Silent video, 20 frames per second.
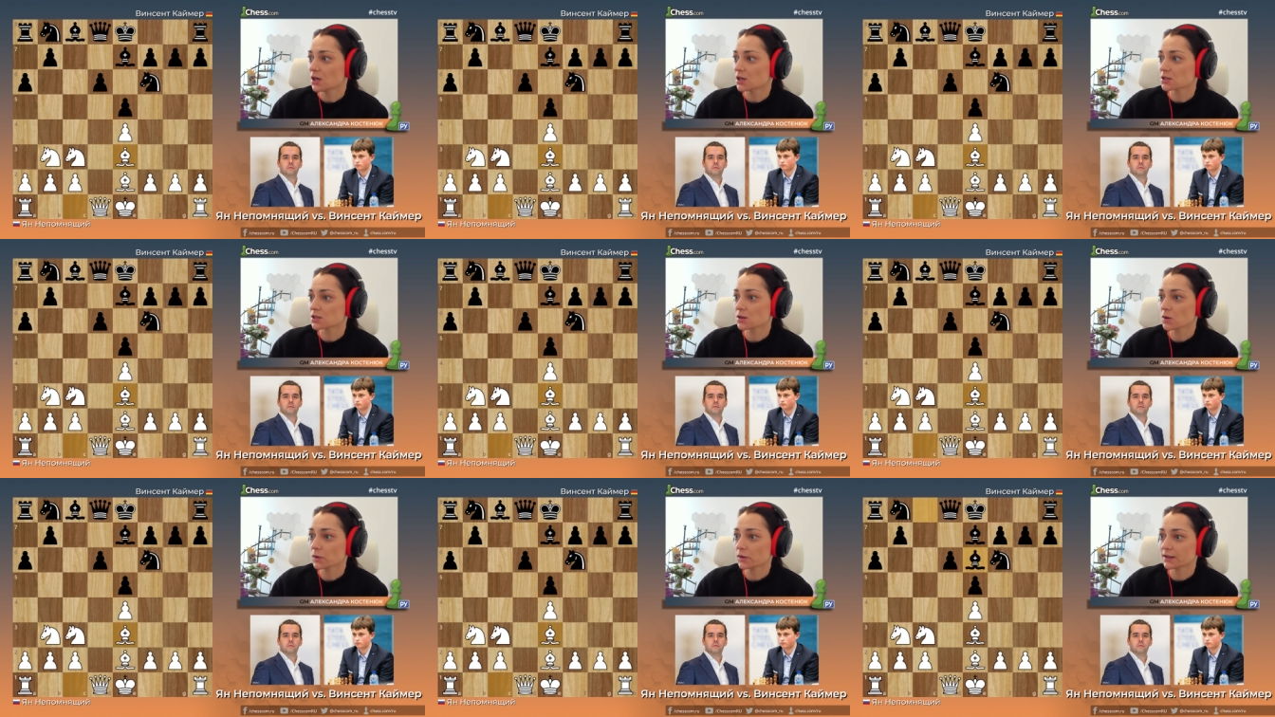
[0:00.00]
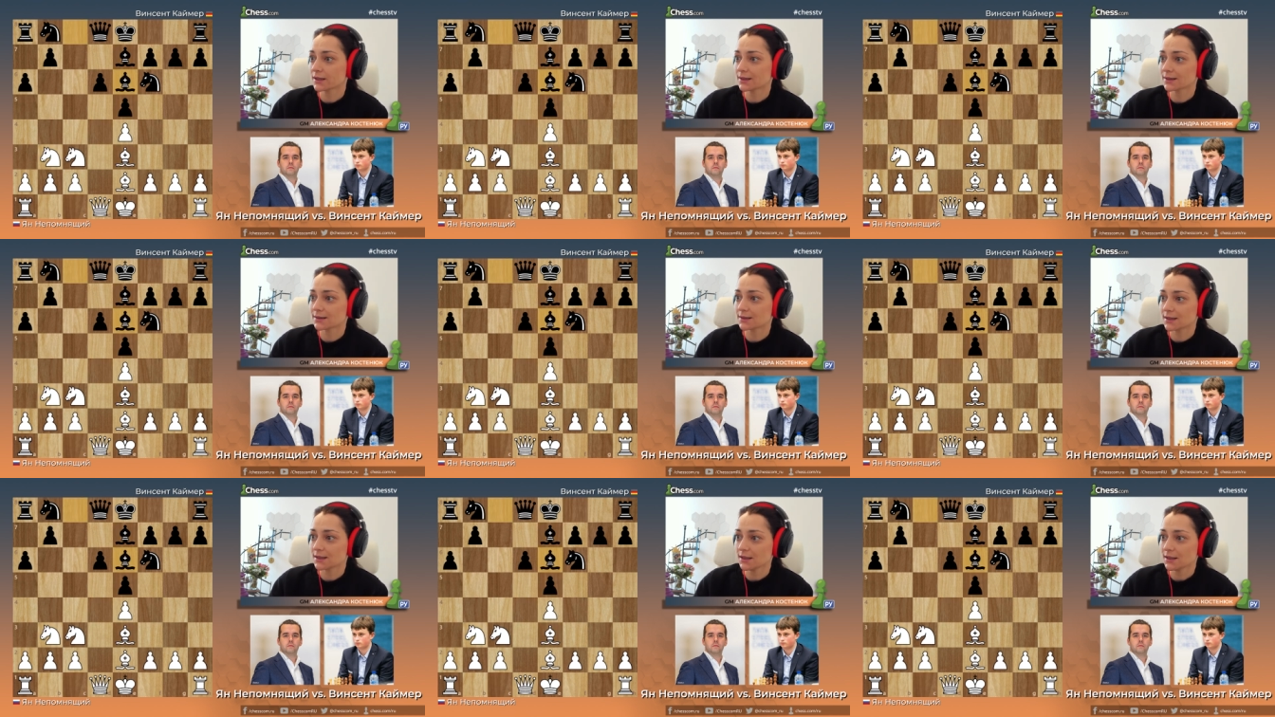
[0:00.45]
Слон
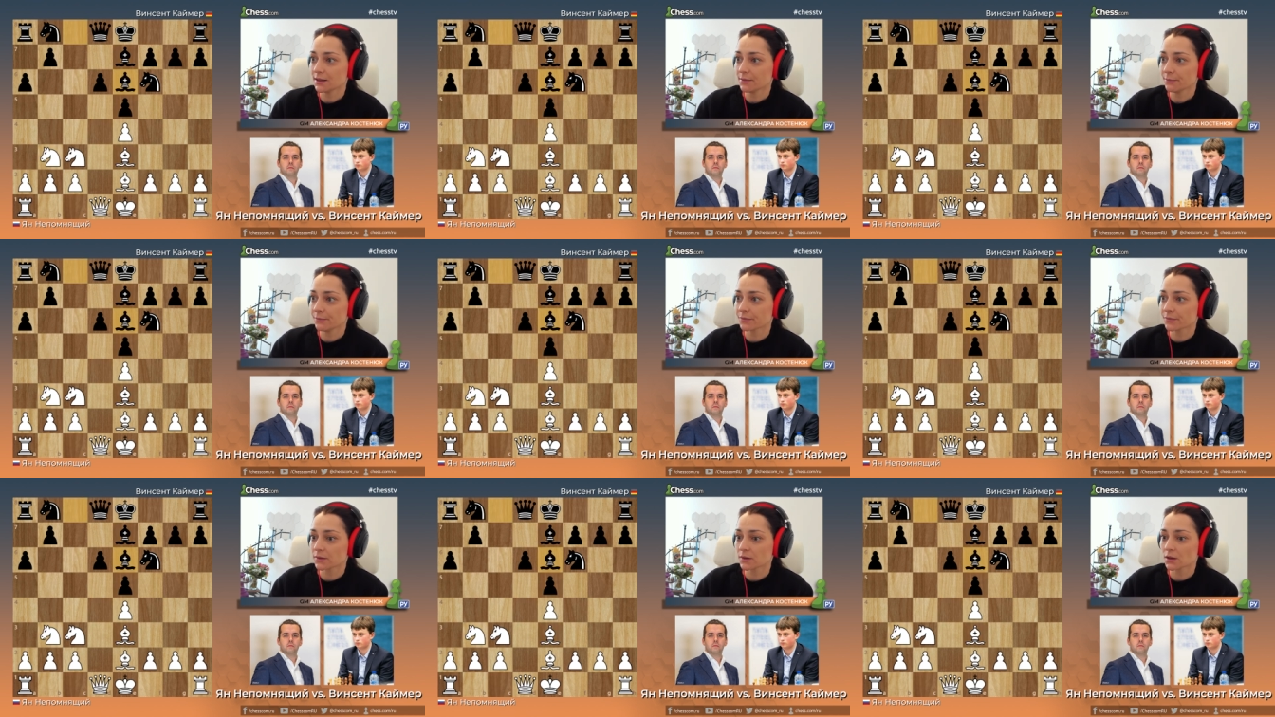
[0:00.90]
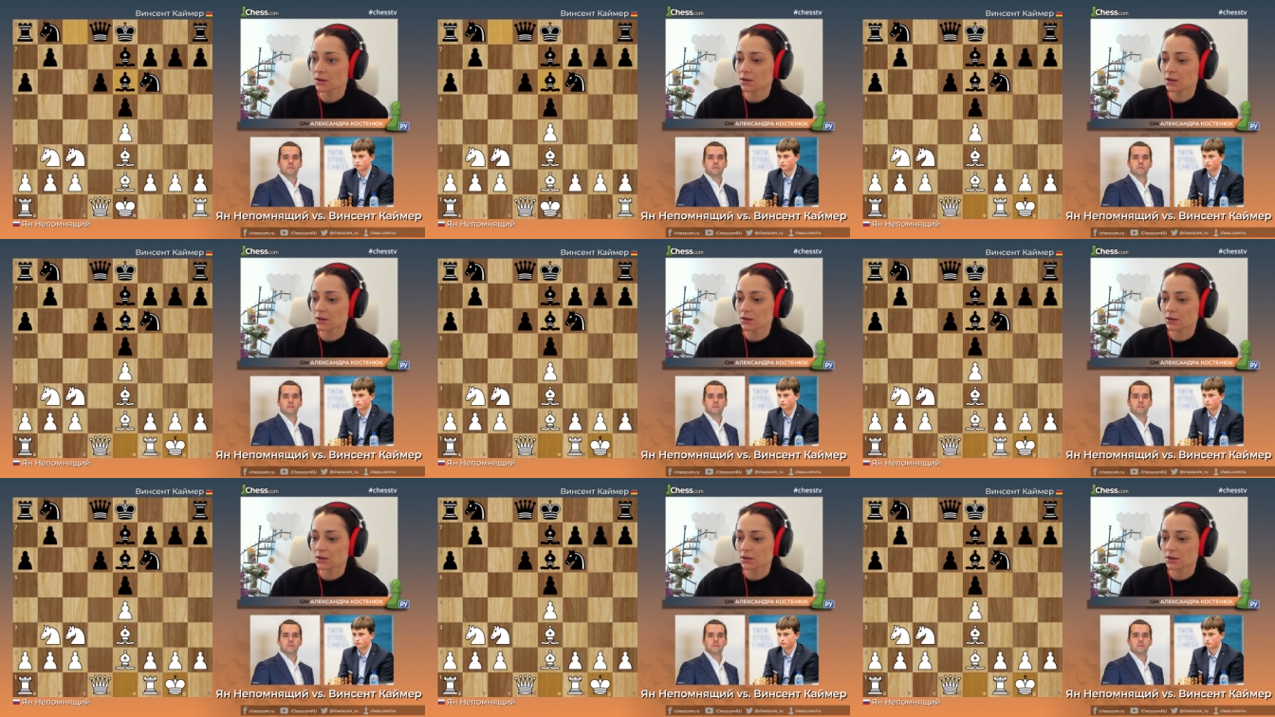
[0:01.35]
Е3
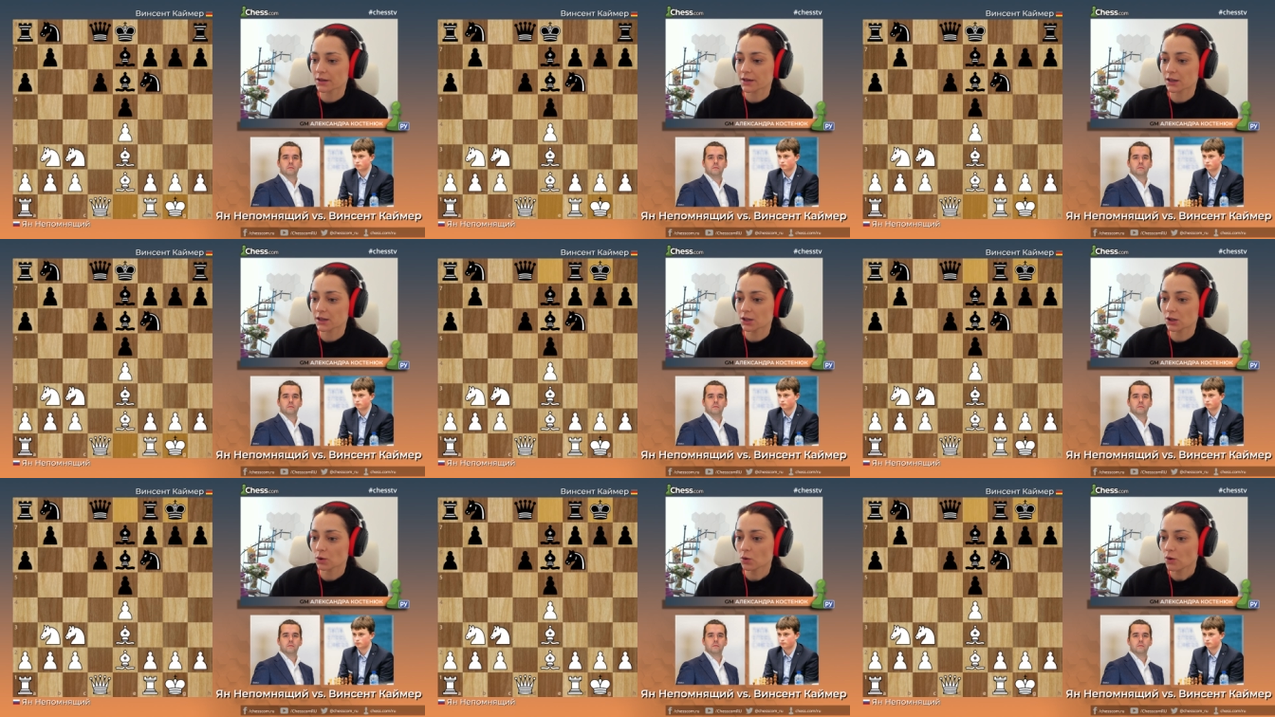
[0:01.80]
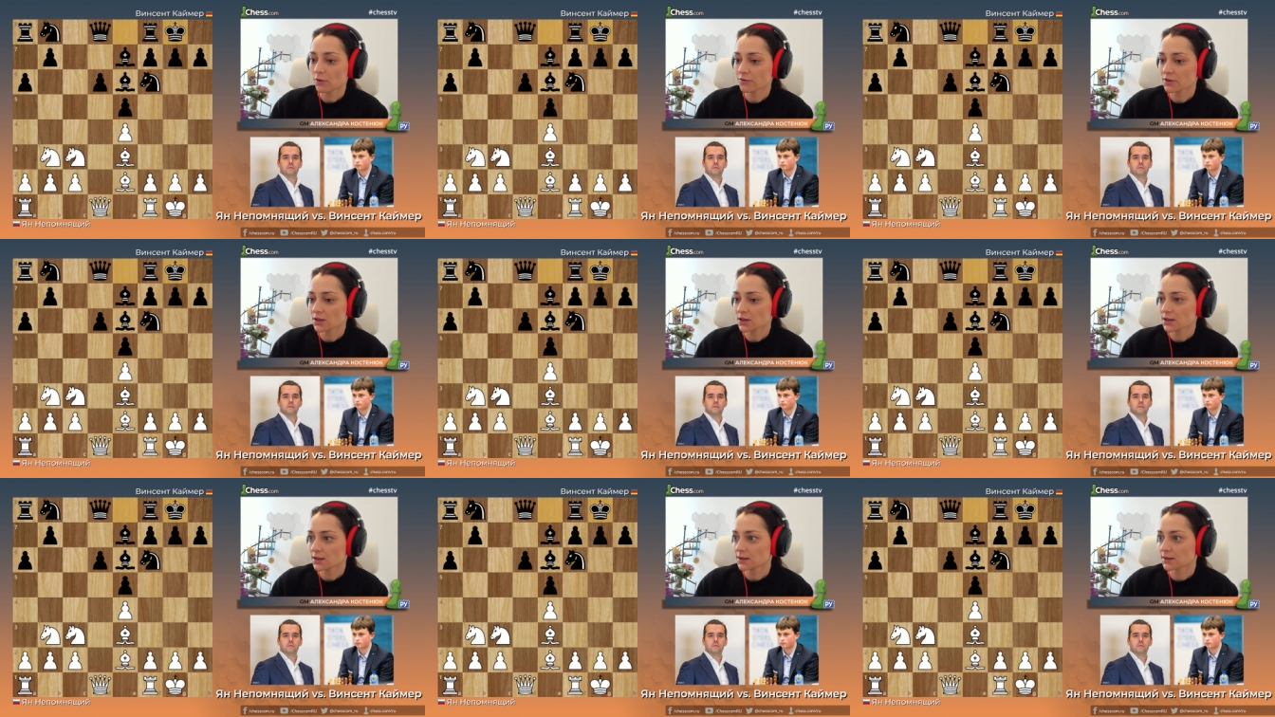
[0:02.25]

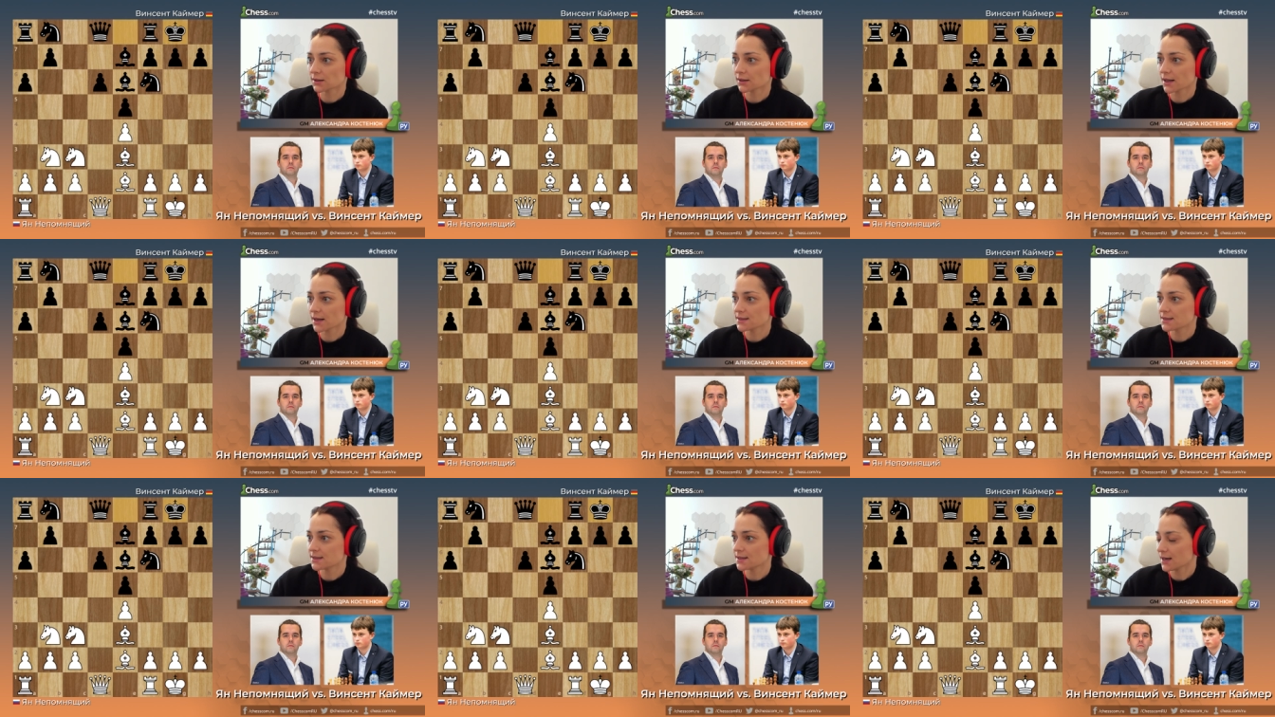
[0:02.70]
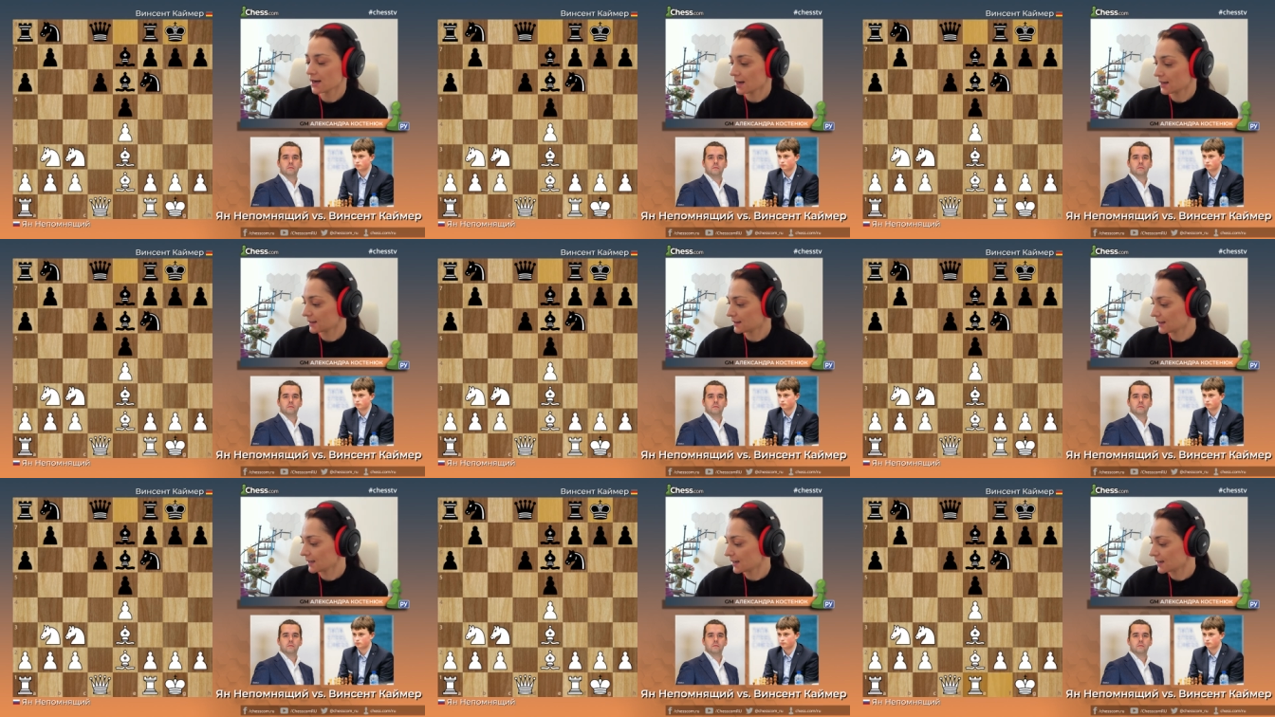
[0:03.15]
Рокировка «Ладья
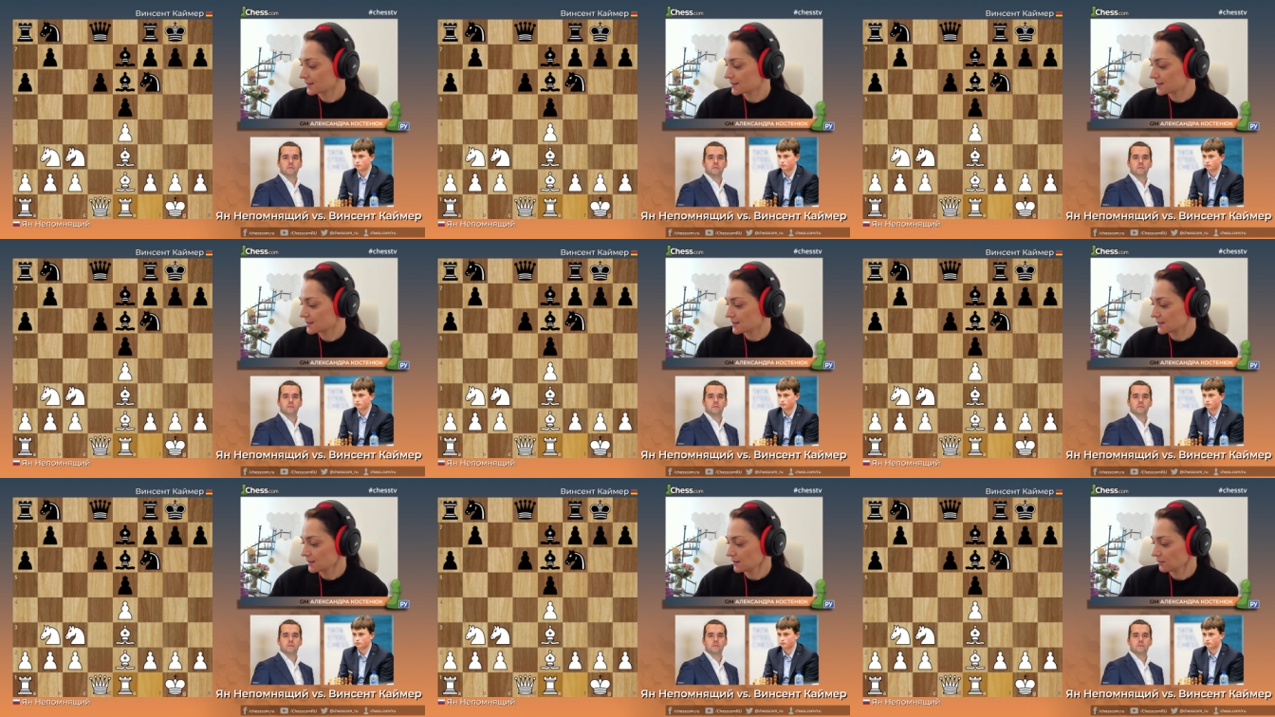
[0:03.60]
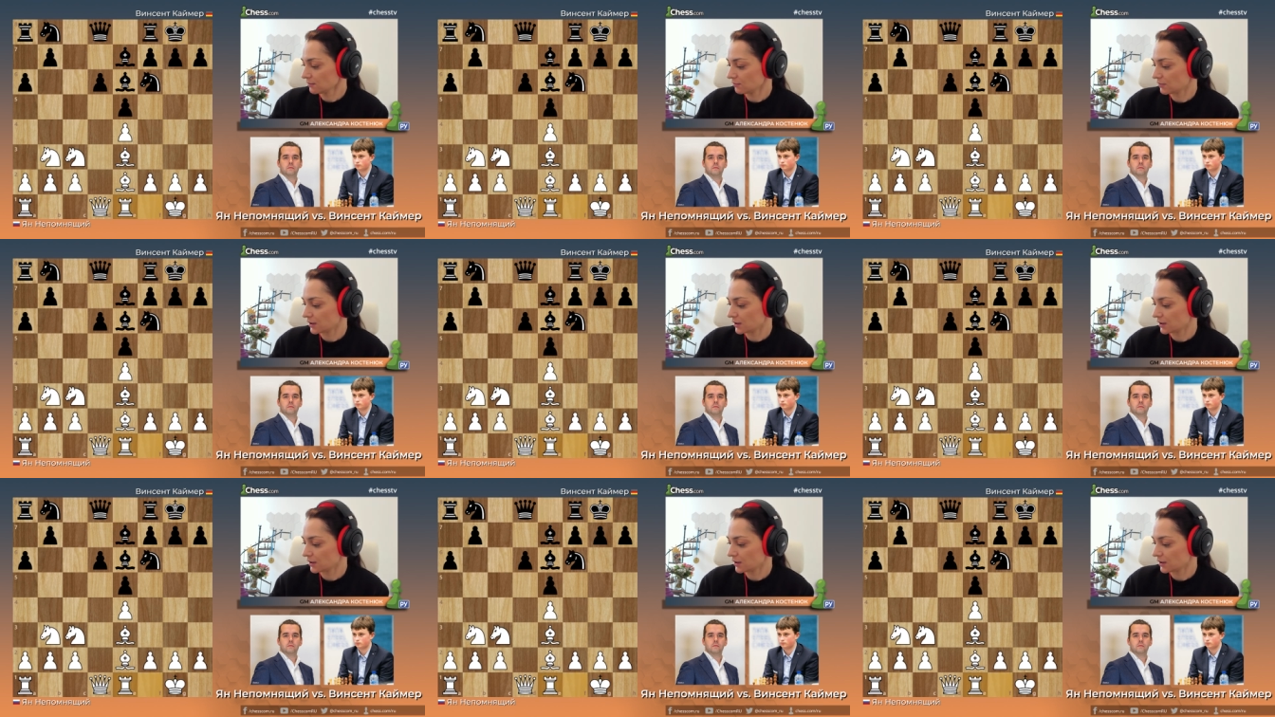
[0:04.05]
Е1».